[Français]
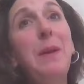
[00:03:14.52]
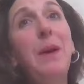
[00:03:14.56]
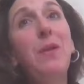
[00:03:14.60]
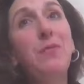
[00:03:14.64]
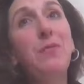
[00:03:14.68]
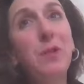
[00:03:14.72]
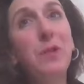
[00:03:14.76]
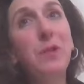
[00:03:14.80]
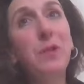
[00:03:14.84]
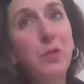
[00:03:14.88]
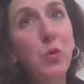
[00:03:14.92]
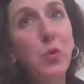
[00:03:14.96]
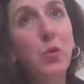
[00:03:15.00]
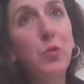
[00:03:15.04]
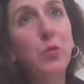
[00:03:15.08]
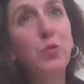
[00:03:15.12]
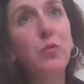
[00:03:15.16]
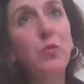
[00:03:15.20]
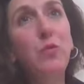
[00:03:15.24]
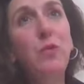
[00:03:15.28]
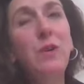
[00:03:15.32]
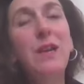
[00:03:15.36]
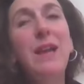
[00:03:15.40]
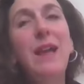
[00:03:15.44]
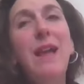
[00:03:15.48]
et parfois
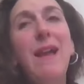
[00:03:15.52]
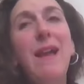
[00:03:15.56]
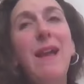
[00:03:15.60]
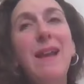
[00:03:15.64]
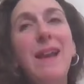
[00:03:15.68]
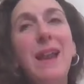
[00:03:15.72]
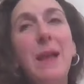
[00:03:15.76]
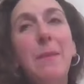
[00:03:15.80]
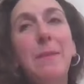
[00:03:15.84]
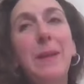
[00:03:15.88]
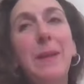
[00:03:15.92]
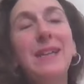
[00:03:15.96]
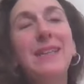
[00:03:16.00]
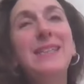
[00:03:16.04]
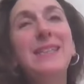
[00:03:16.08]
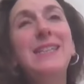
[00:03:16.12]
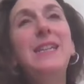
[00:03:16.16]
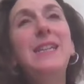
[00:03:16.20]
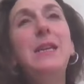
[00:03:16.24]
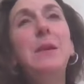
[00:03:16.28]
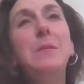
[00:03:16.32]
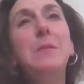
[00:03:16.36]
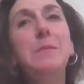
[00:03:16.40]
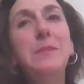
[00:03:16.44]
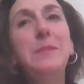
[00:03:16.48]
surtout la
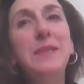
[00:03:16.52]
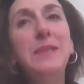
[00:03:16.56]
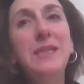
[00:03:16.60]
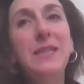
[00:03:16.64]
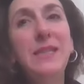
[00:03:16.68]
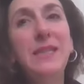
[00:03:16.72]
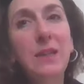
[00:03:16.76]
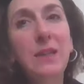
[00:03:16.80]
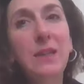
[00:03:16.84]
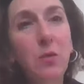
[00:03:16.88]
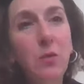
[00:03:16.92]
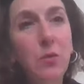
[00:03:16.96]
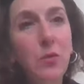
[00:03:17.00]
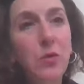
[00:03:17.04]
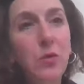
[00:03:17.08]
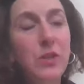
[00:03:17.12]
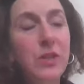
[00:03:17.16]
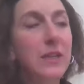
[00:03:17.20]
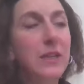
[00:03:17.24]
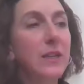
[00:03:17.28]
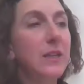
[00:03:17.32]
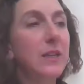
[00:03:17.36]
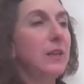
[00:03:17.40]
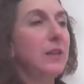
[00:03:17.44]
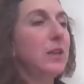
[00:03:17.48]
partie
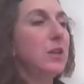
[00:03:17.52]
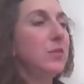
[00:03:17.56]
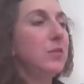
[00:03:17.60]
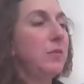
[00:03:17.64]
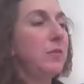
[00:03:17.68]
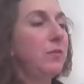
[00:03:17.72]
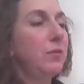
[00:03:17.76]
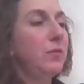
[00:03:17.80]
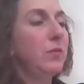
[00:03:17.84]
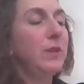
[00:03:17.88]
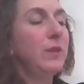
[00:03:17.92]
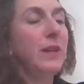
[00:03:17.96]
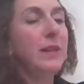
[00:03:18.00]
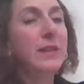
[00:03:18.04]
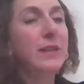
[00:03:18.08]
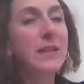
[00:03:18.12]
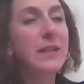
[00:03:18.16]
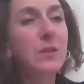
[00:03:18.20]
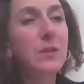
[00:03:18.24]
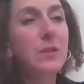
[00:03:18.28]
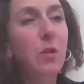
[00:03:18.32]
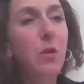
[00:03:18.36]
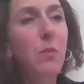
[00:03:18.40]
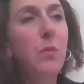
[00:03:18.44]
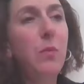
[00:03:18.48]
psychologique. Je vous donne un
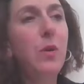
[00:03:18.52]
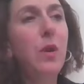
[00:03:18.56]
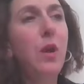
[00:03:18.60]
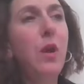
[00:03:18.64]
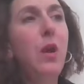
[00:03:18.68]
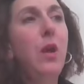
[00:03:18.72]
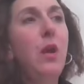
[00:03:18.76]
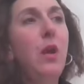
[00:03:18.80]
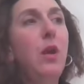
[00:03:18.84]
exemple.